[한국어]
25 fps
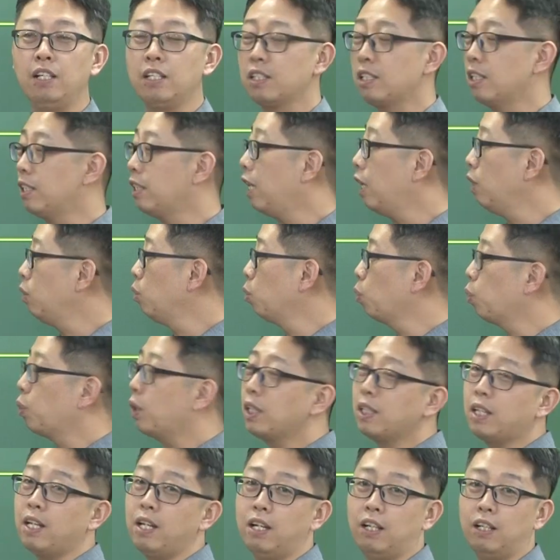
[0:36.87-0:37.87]
자, 얘도
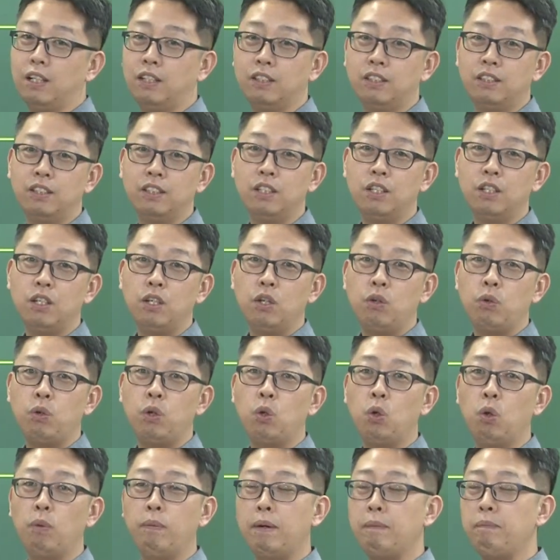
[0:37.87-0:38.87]
똑같아요.
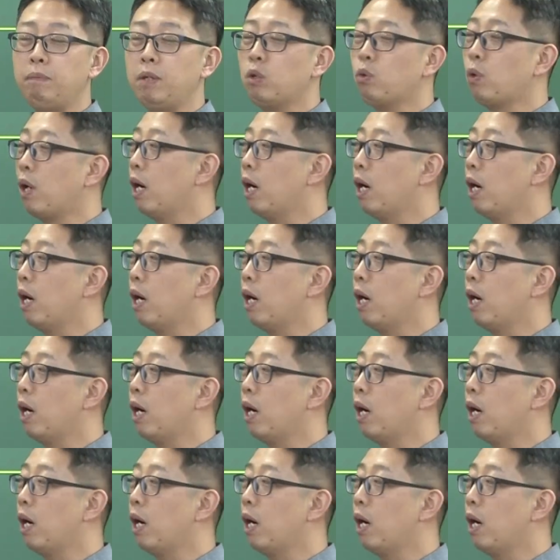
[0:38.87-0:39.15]
회로만 및